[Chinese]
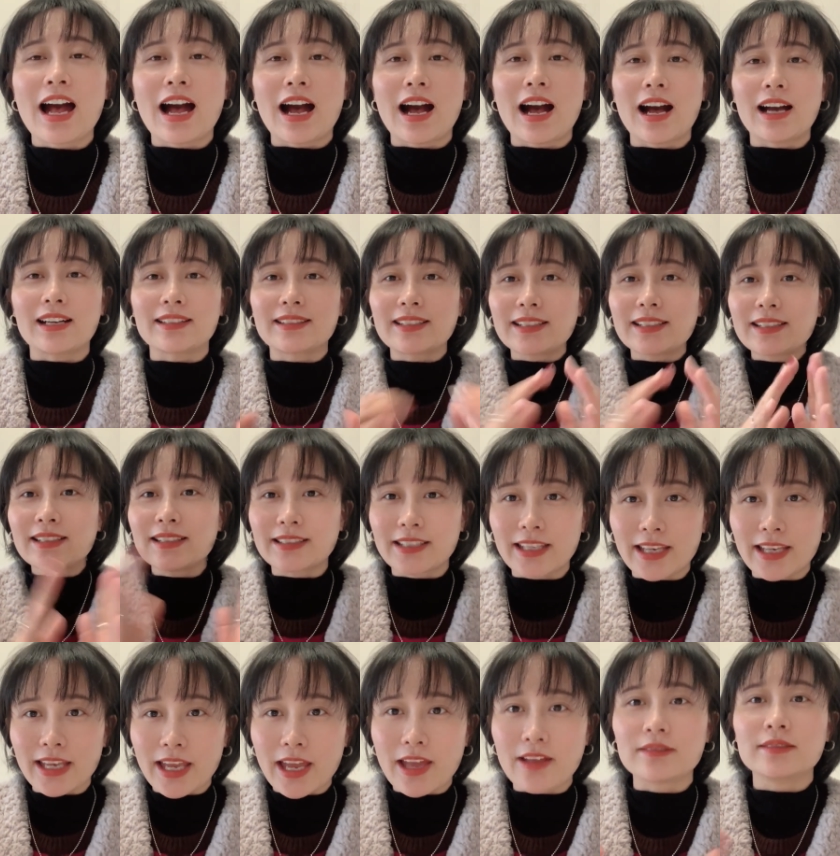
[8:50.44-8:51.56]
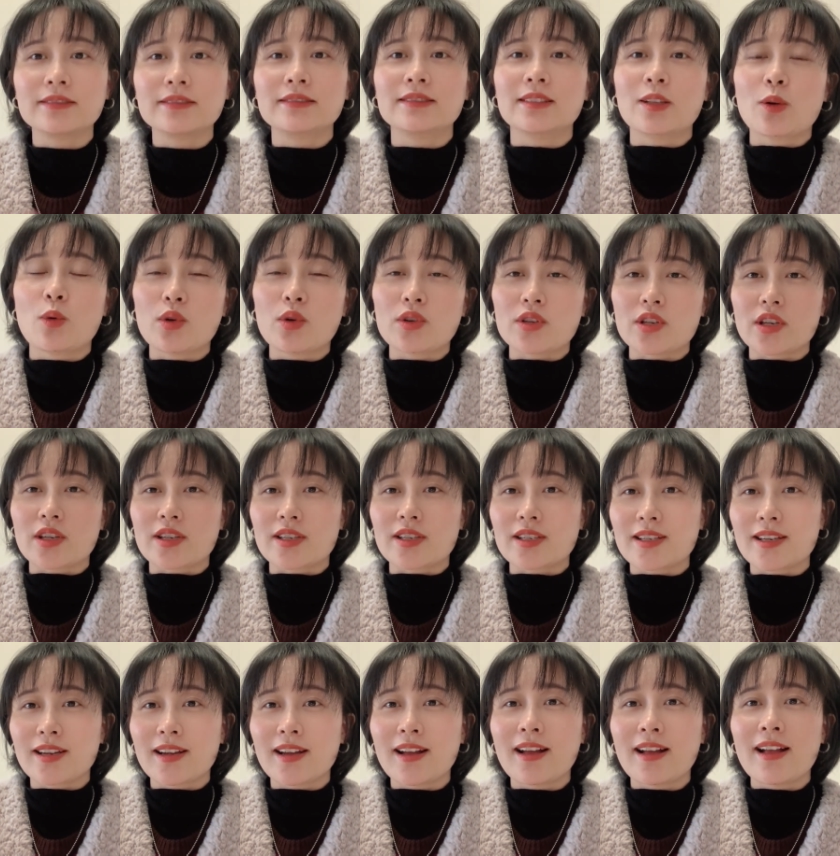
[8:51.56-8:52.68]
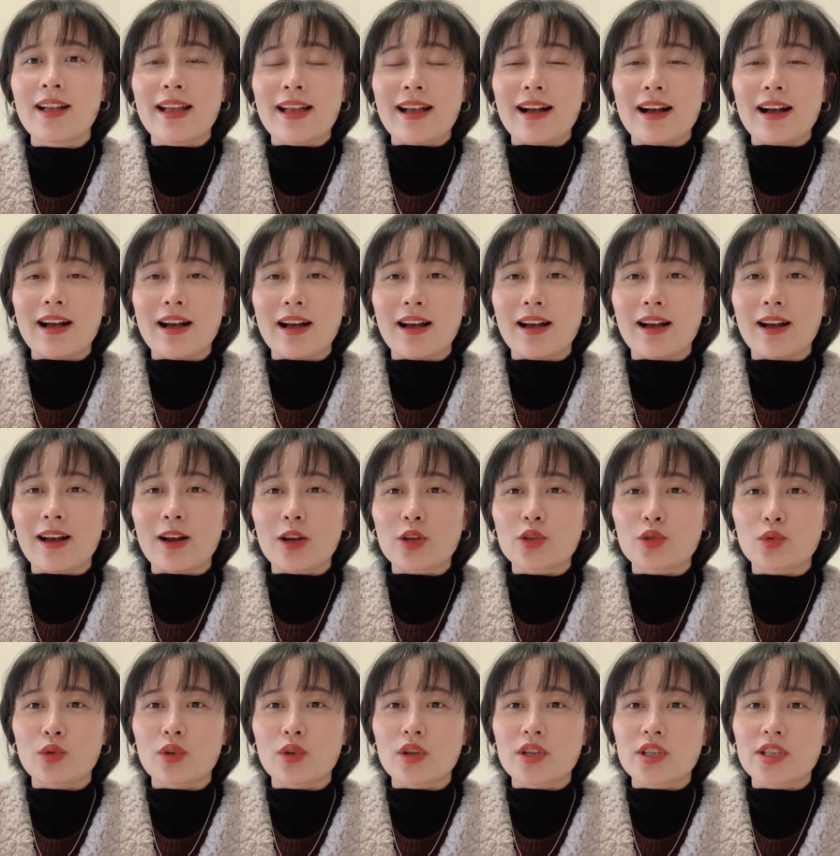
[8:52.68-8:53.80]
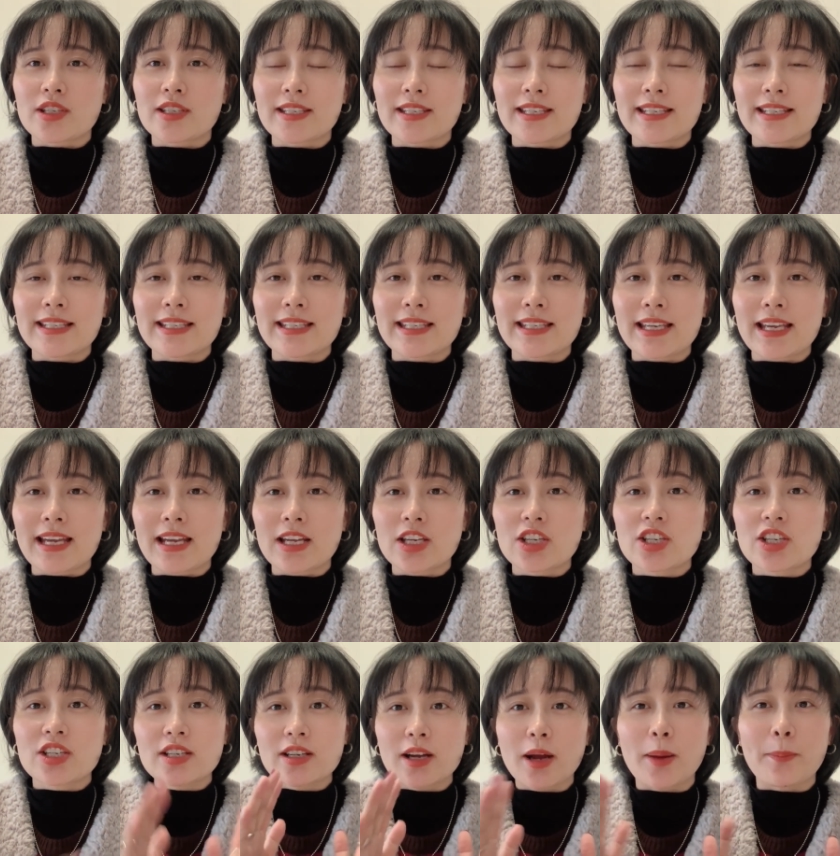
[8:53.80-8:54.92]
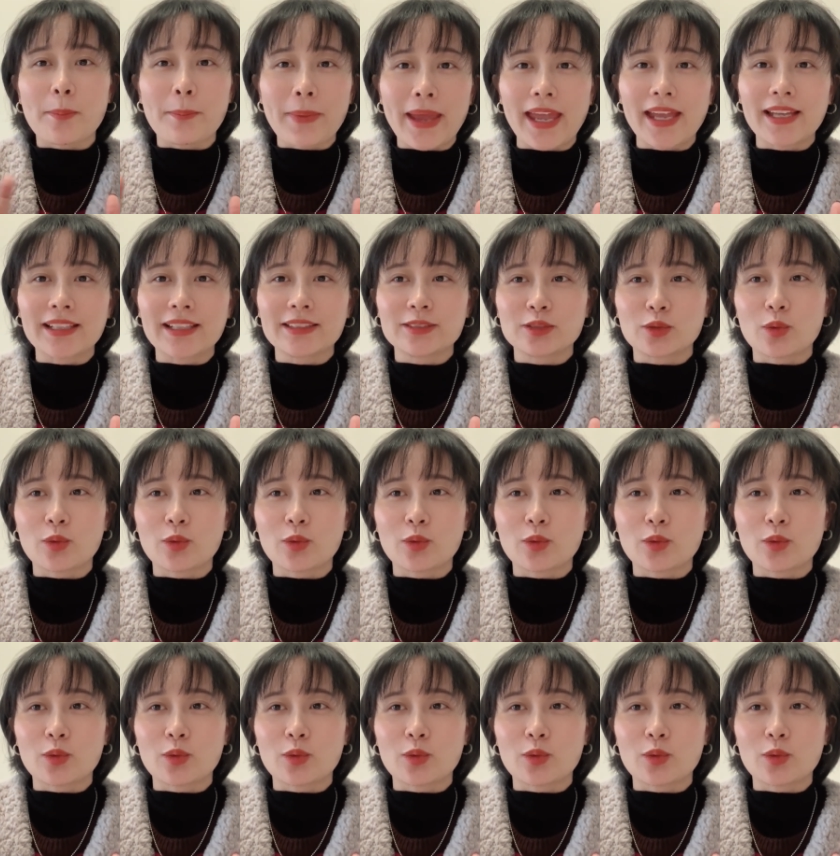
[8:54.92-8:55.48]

啊特点，或者是呃说是一些设备。